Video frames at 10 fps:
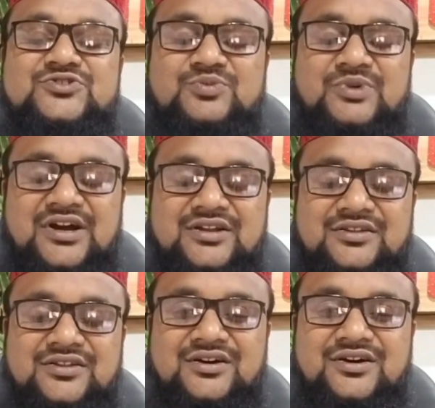
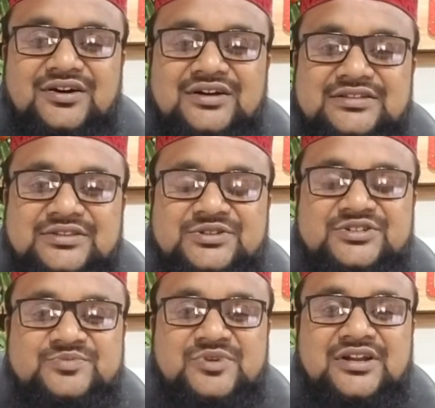সুবহানাল্লাহ
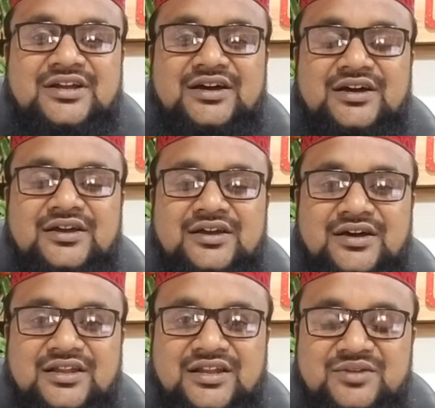তেত্রিশ বার
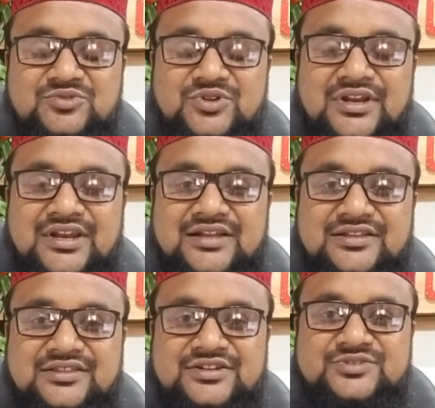আলহামদুলিল্লাহ
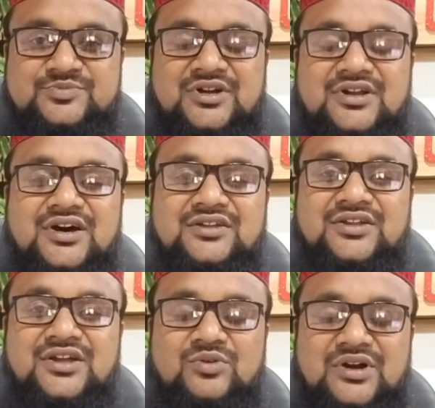তেত্রিশ বার
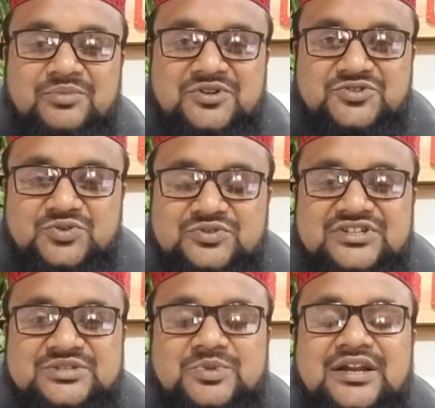আল্লাহ আকবার
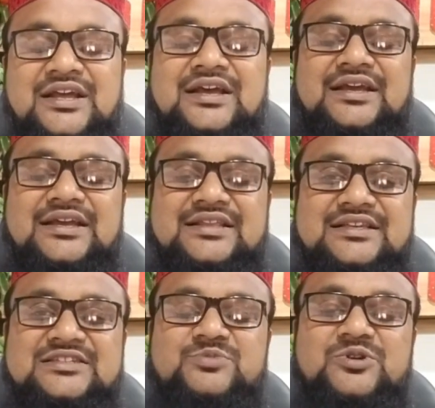চৌত্রিশ বার এই
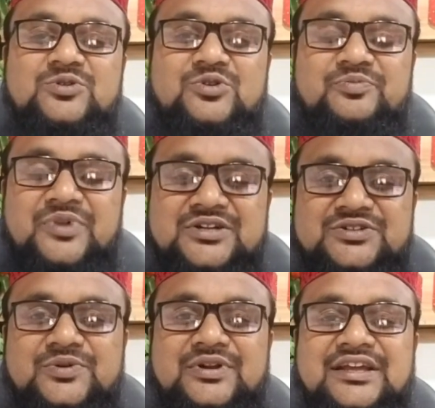তাজবিগুলো পাঠ
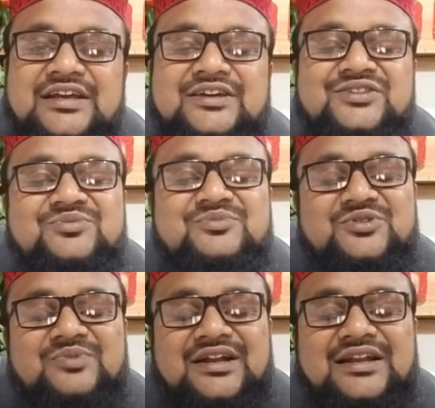করে তুমি
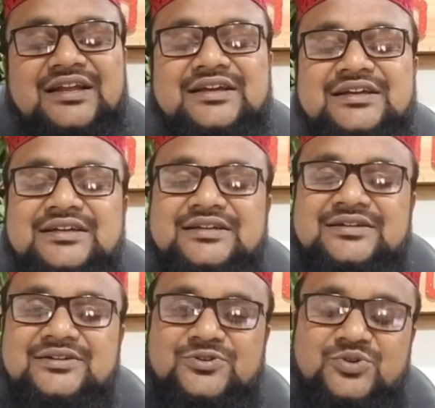তোমার
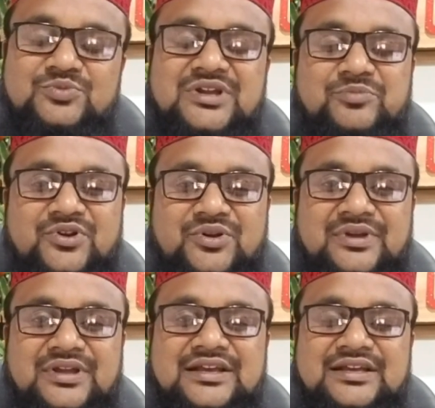ঘুমিয়ে
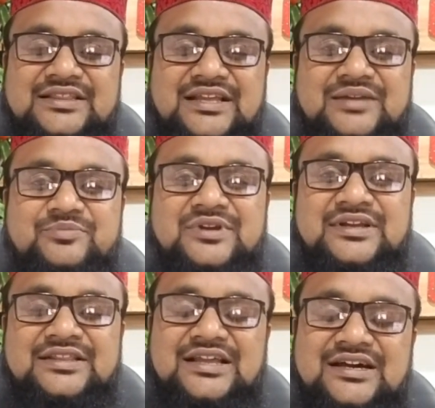পড়বে দেখবে
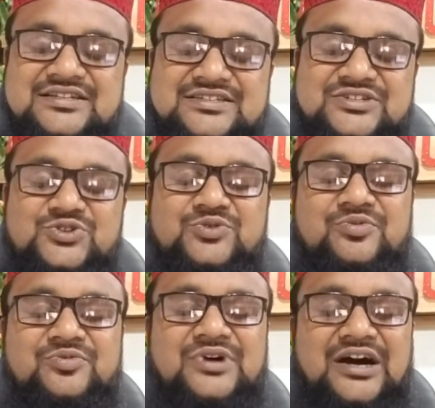তার চেয়েও
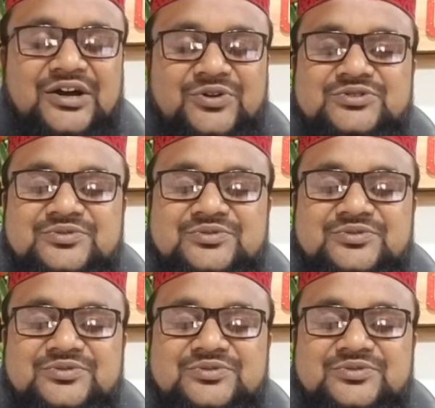আরও